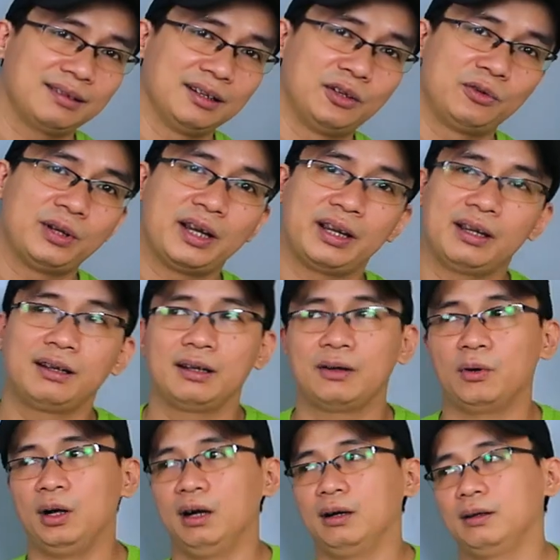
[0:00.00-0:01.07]
đâu
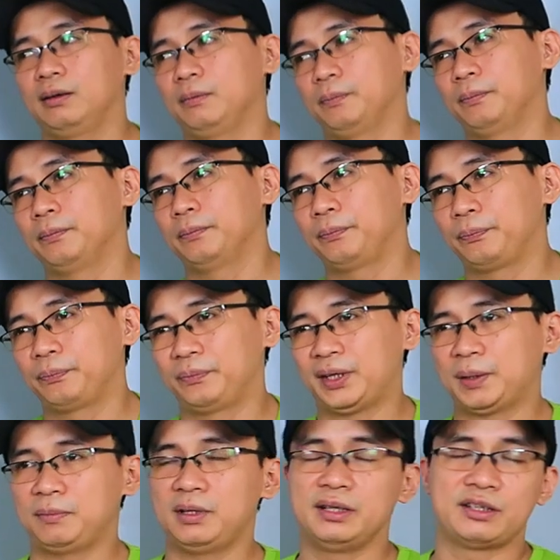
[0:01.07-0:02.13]
đây khoảng
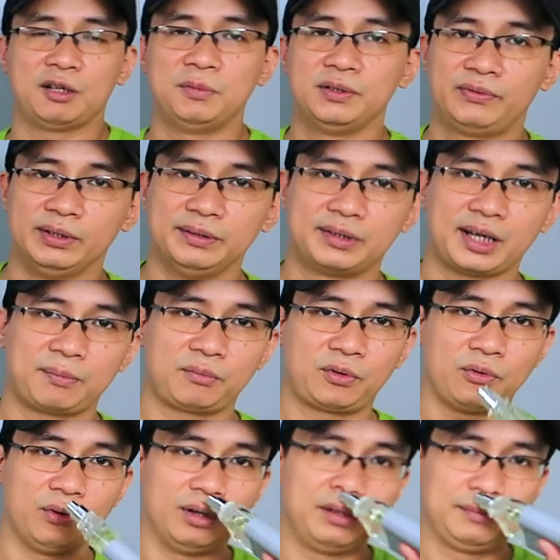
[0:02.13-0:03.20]
50 60 phần trăm
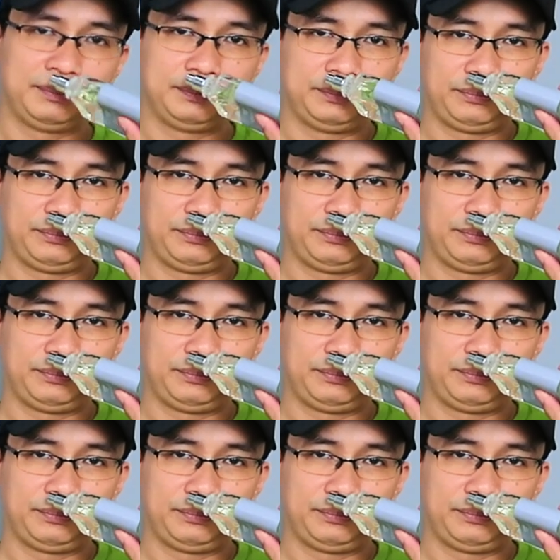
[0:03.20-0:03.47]
của